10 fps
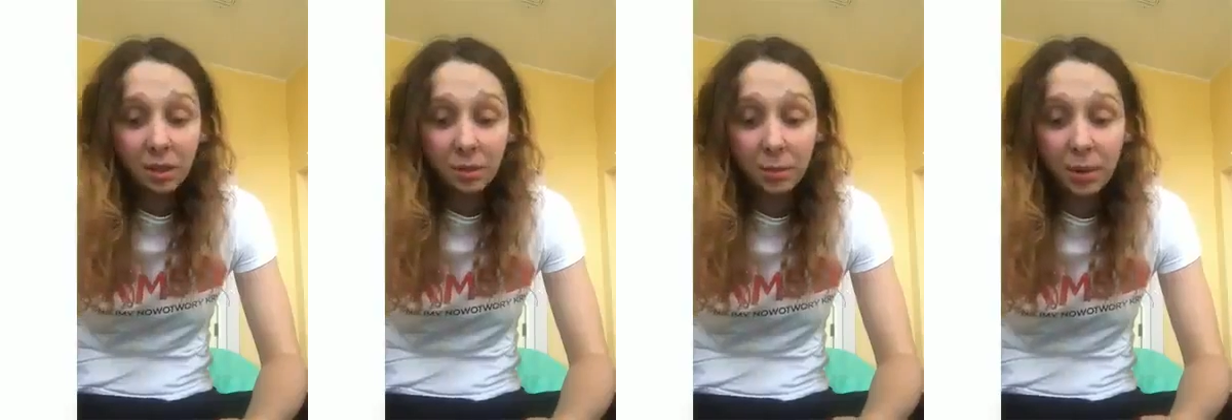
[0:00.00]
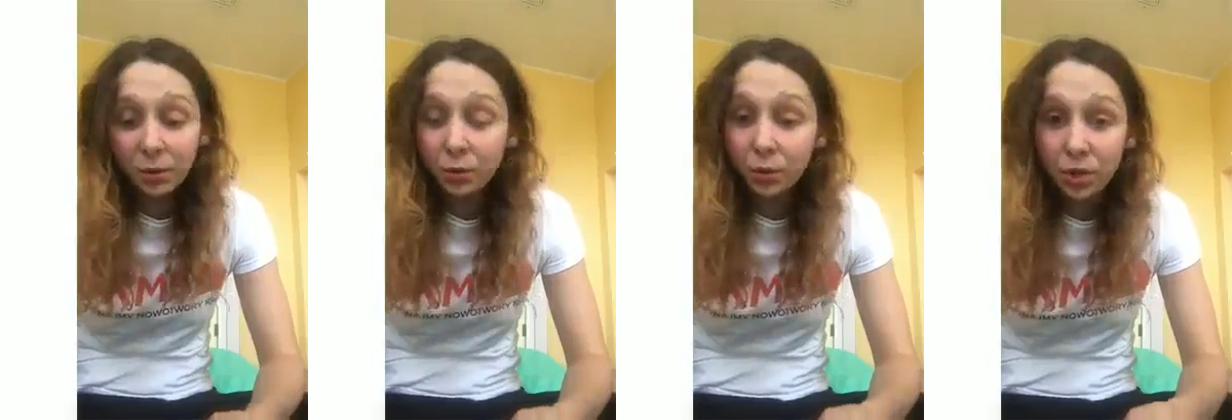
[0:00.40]
była
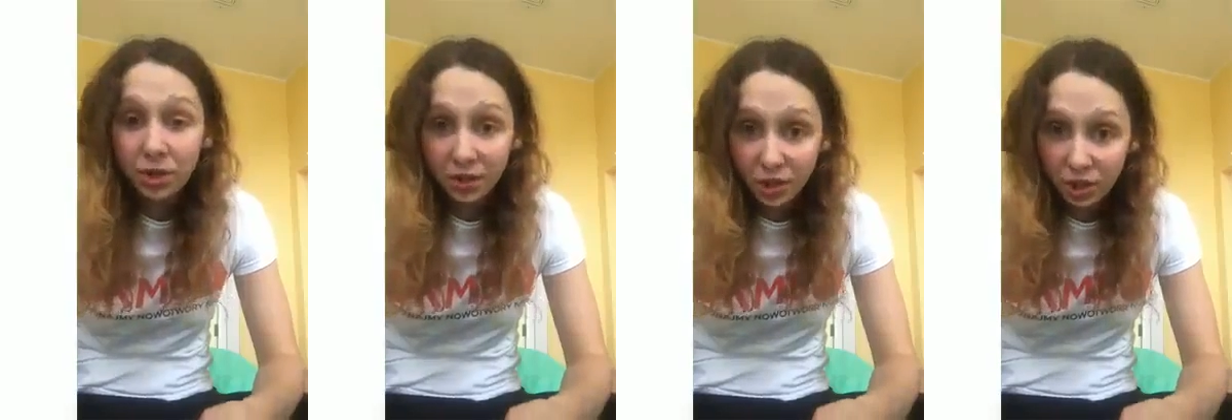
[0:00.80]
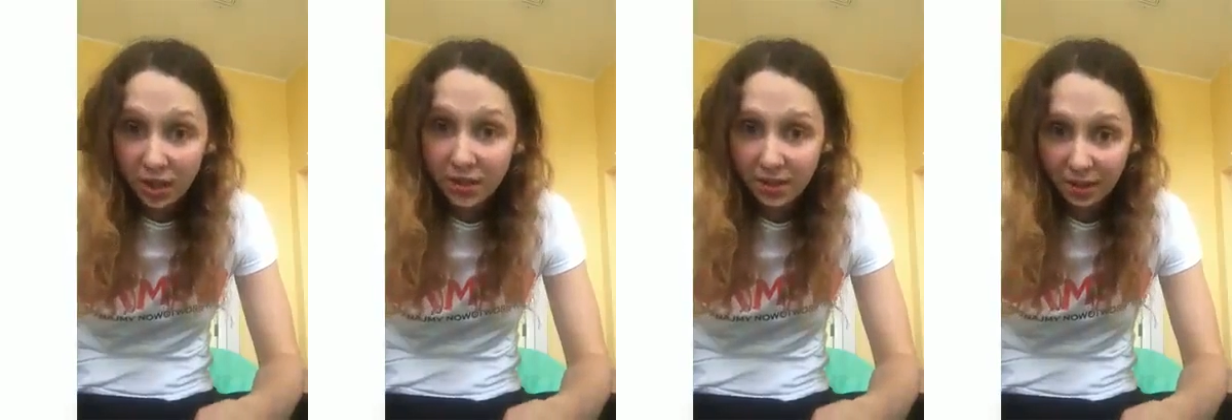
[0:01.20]
to już godzina
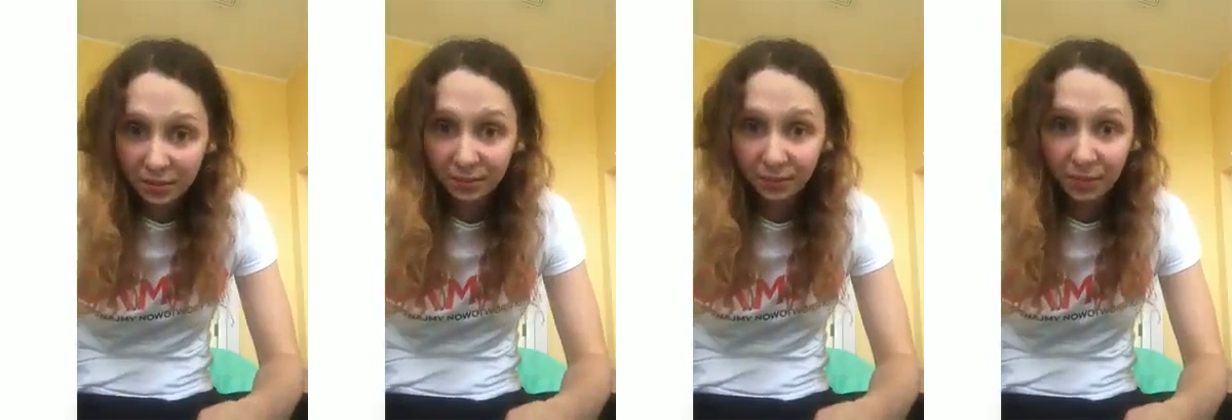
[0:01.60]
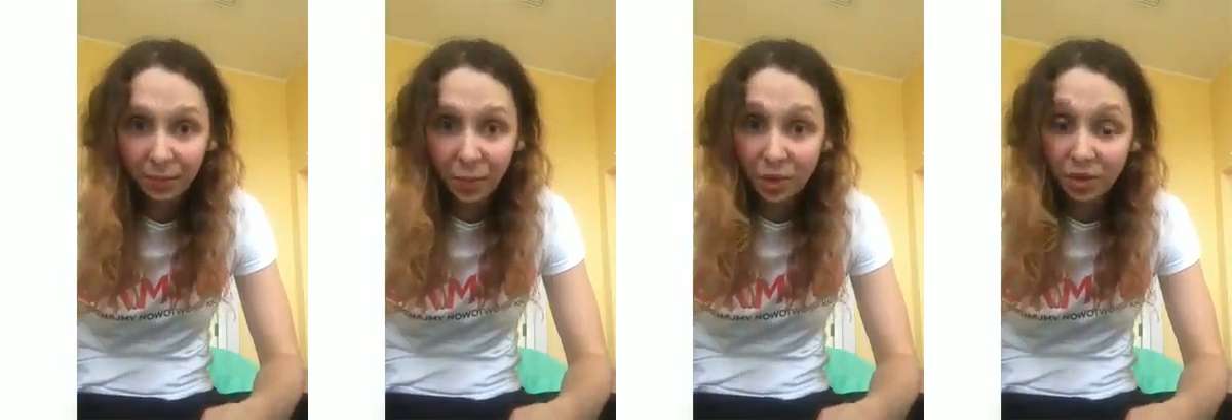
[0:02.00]
13,
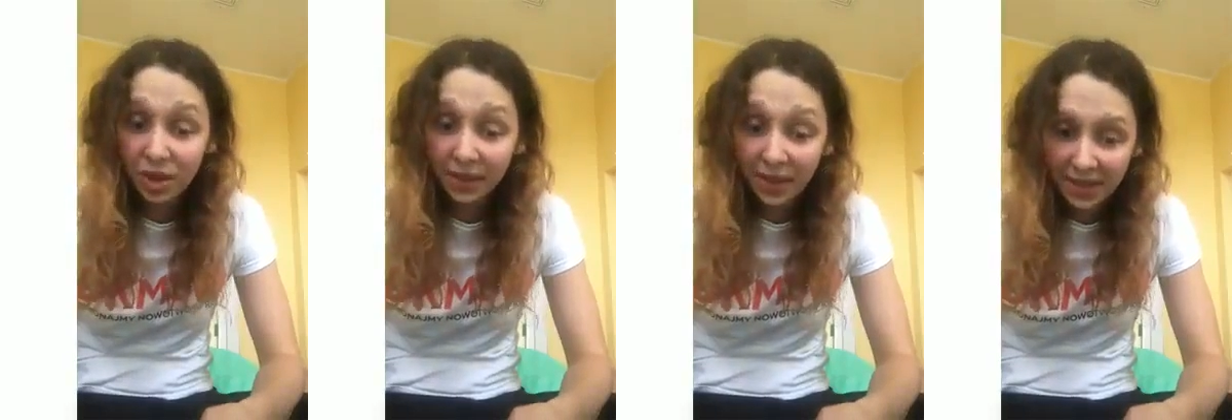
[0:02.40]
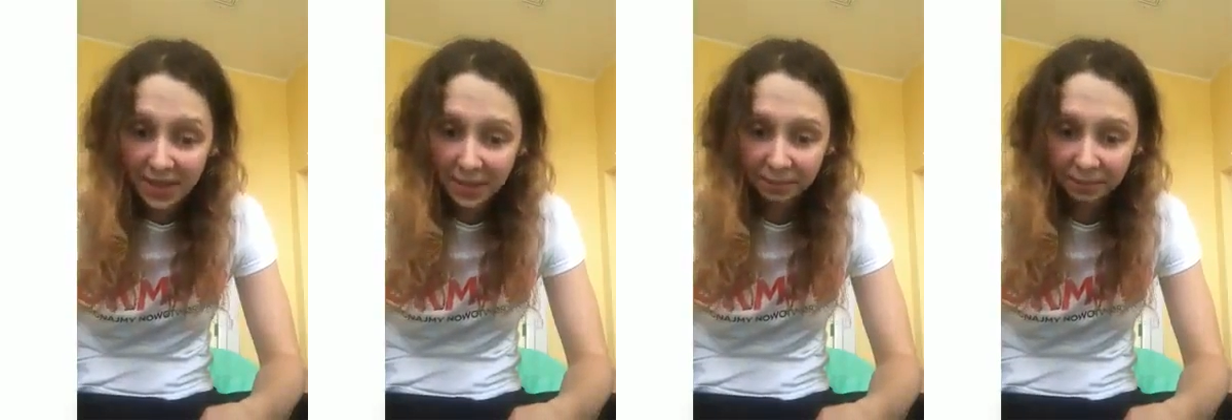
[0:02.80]
może 14.